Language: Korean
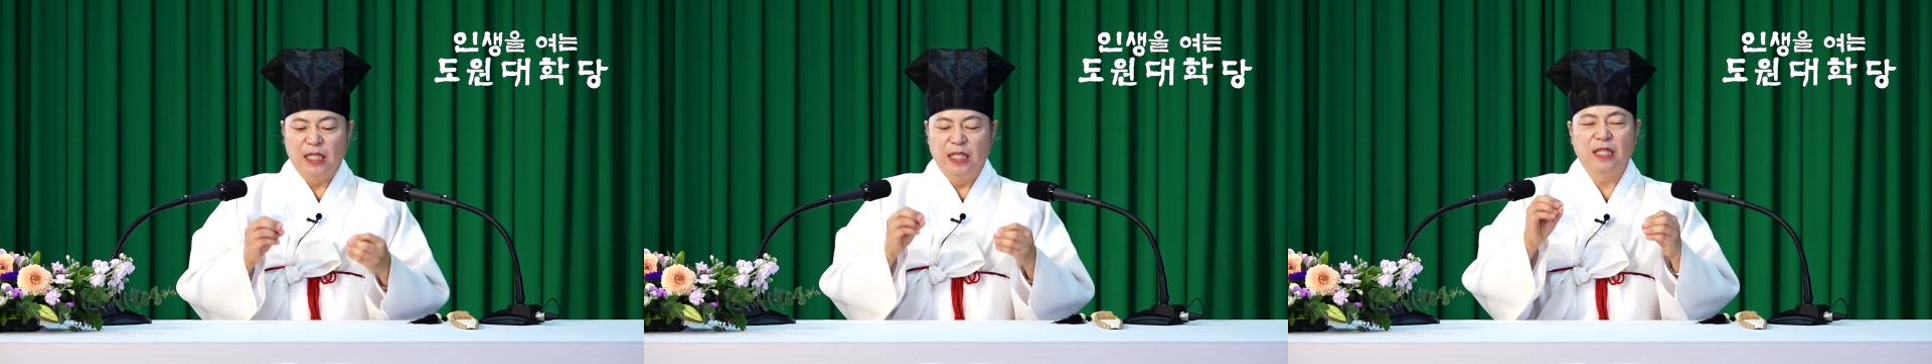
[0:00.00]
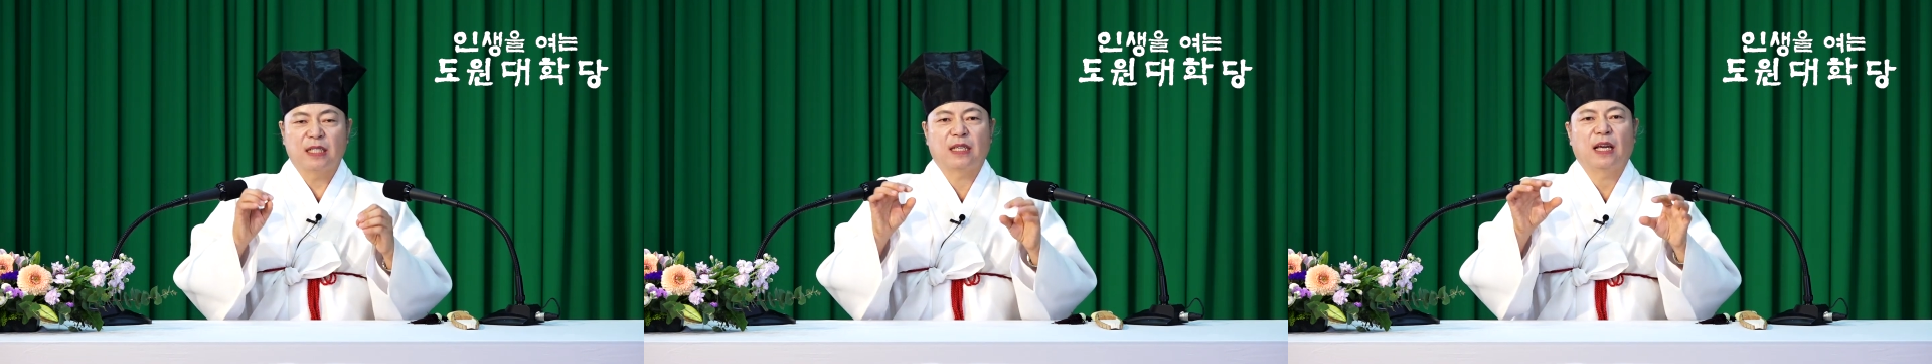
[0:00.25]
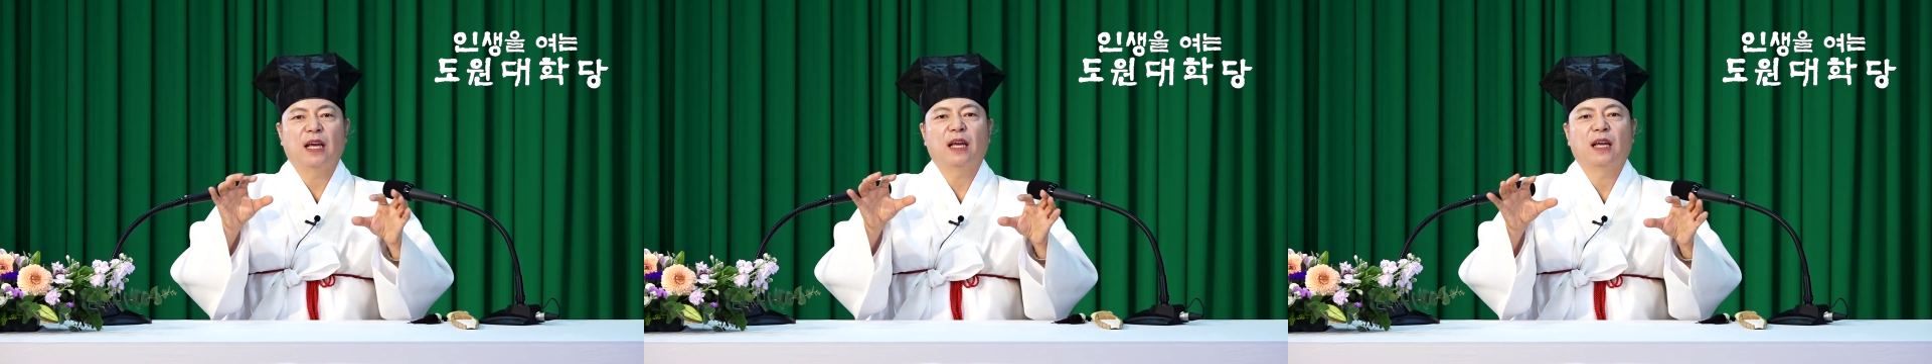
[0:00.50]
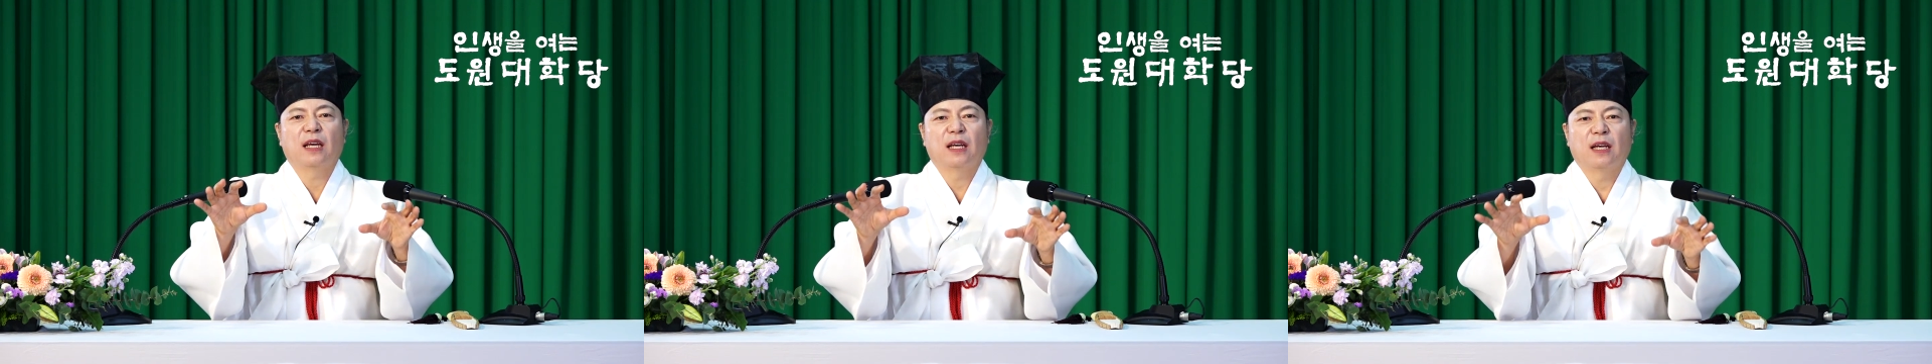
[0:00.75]

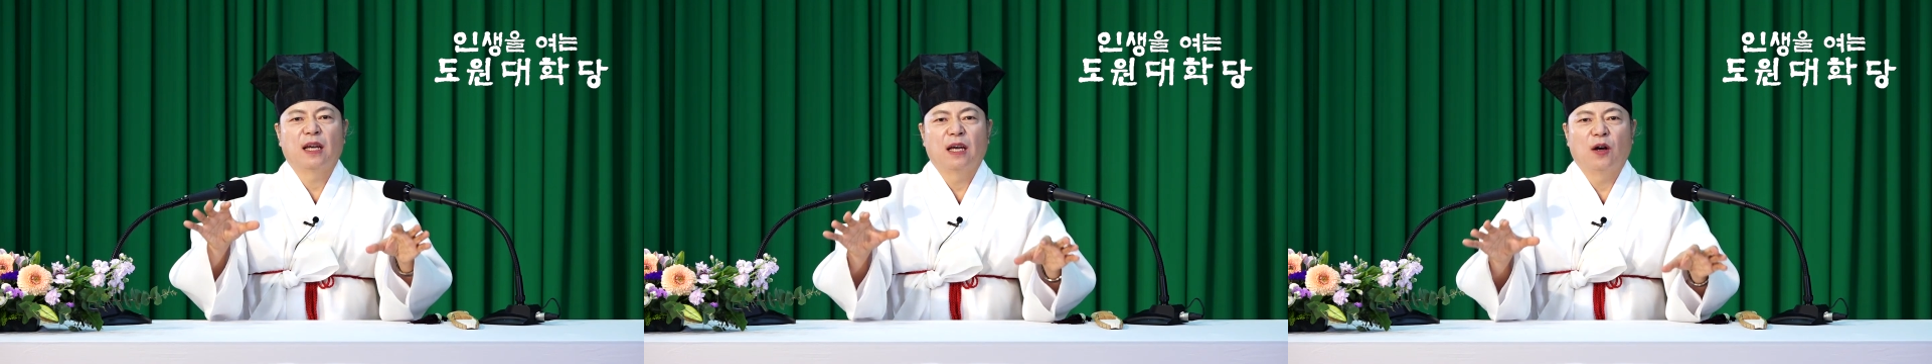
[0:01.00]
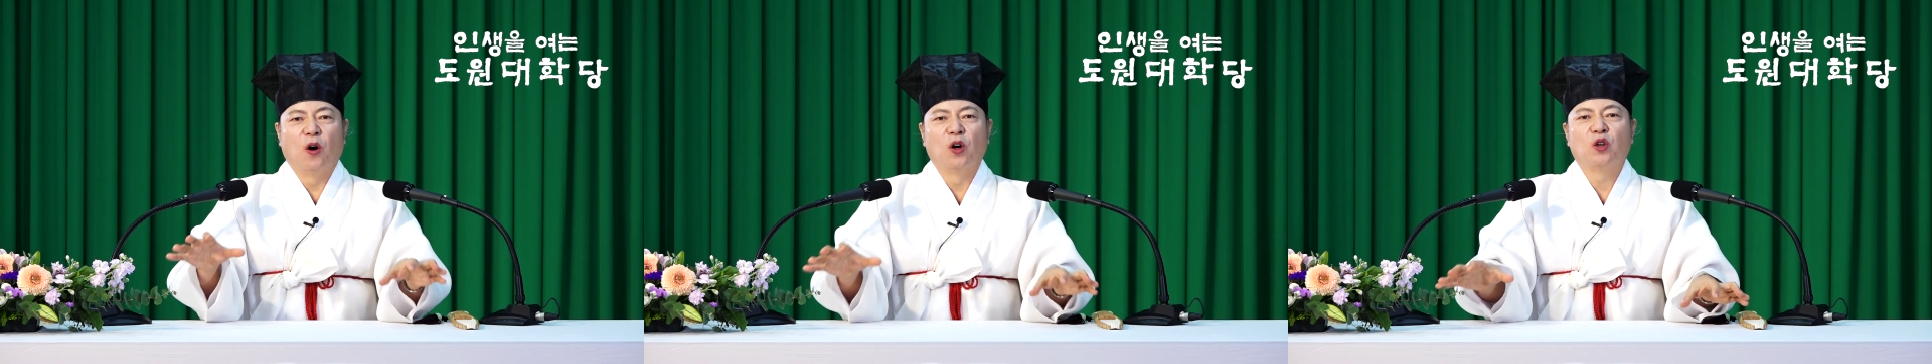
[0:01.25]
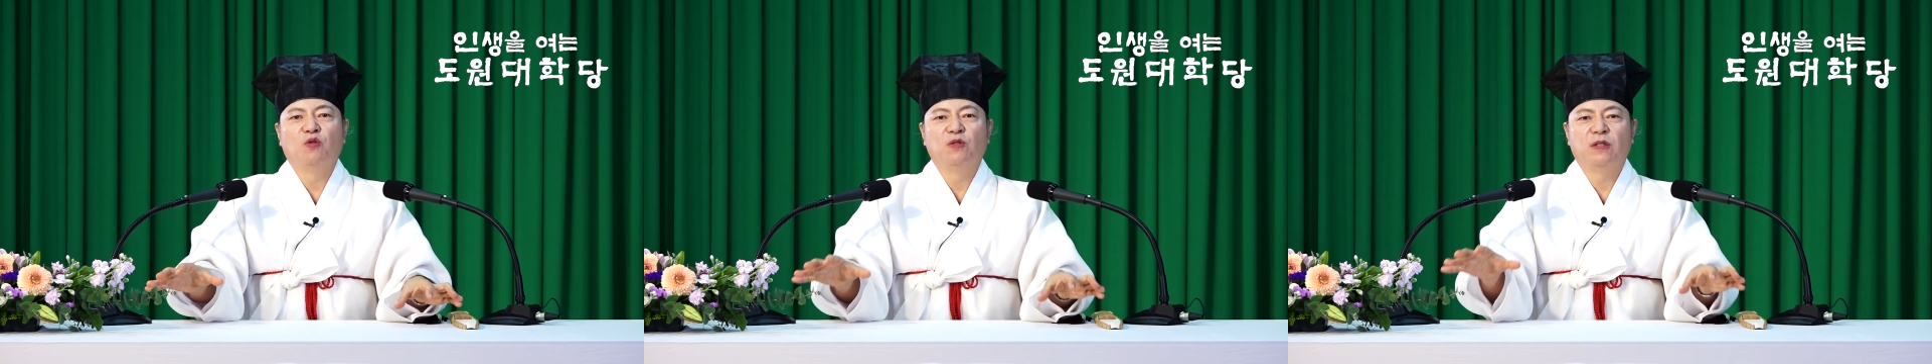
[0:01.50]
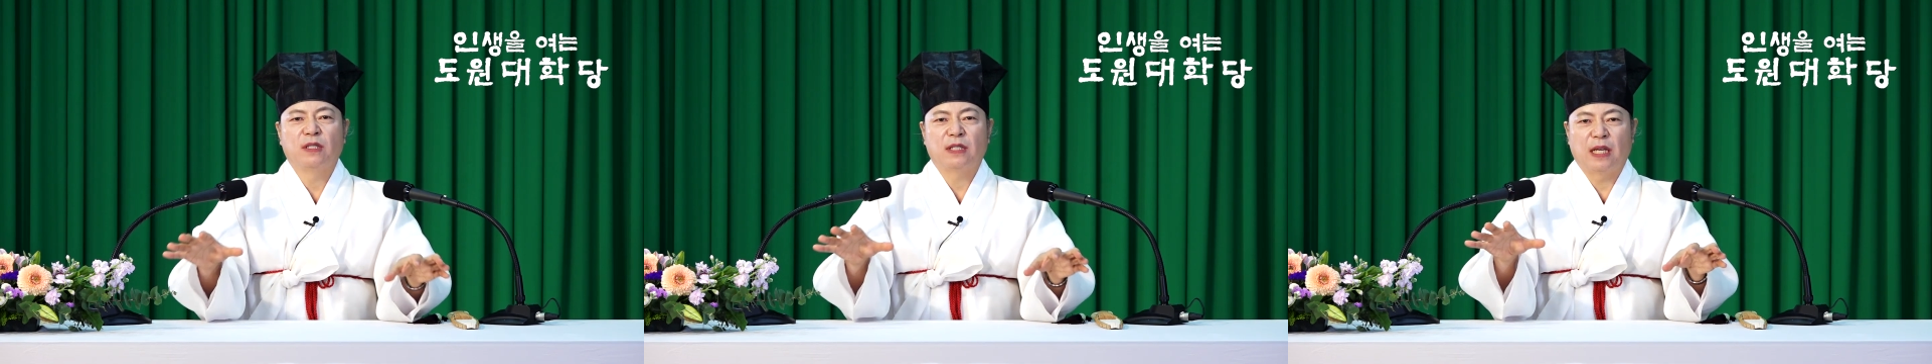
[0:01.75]
이렇게
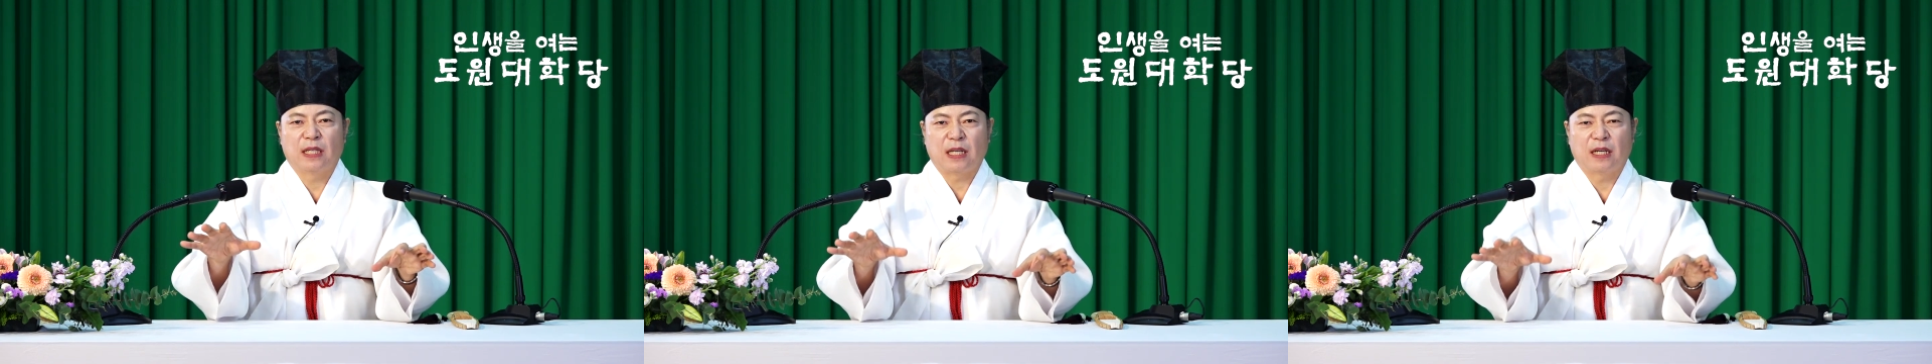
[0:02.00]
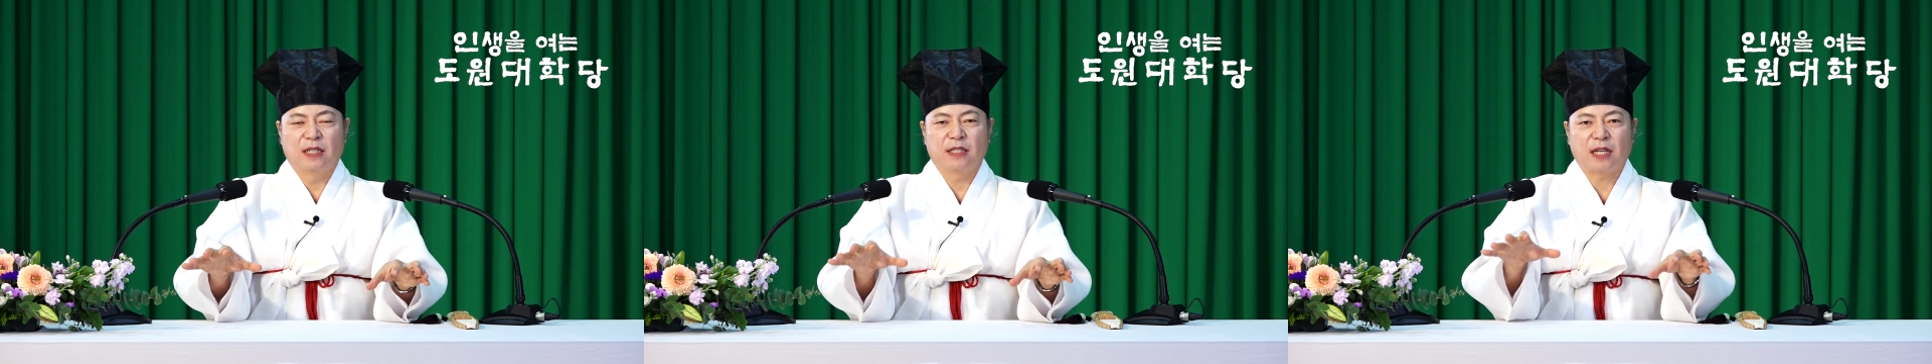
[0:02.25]
어려운 세상을